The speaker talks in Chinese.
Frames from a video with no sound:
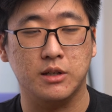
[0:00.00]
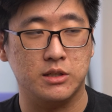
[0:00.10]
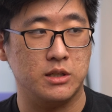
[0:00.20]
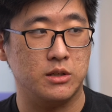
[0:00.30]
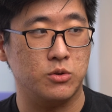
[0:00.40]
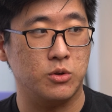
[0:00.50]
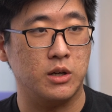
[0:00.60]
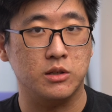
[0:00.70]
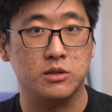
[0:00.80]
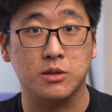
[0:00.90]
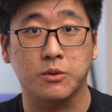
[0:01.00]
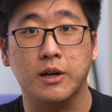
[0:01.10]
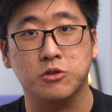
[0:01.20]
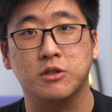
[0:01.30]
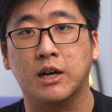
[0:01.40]
以及对智慧
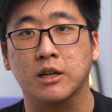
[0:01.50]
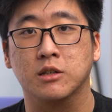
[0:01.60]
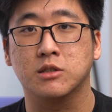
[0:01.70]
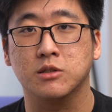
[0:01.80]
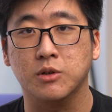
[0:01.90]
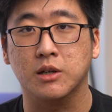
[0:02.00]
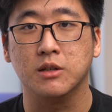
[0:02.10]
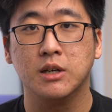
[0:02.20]
H D R 的支援，